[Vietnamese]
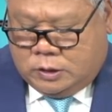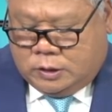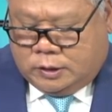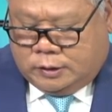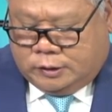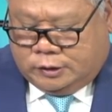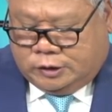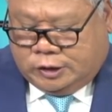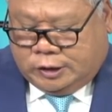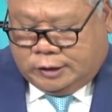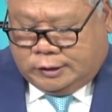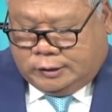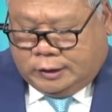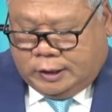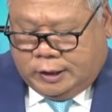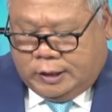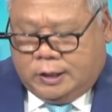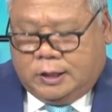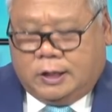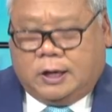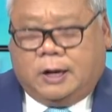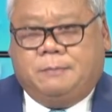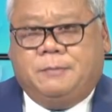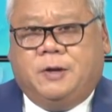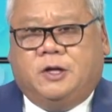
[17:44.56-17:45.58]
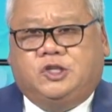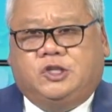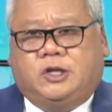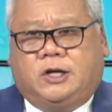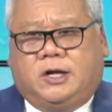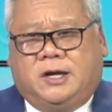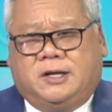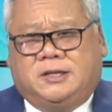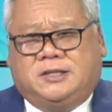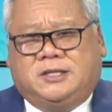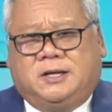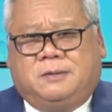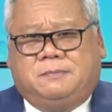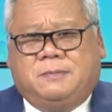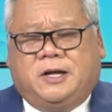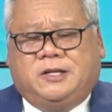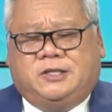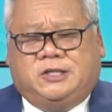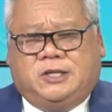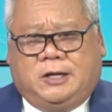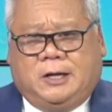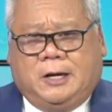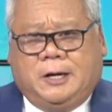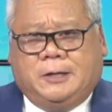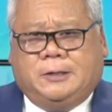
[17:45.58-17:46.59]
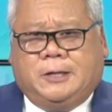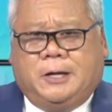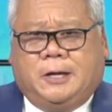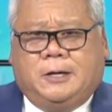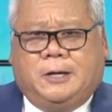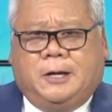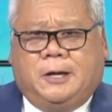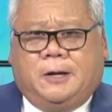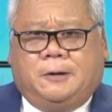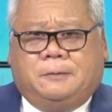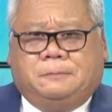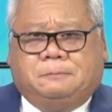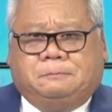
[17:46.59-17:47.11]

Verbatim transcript: Chị Thi ở Michigan, xin mời chị lên tiếng đi ạ.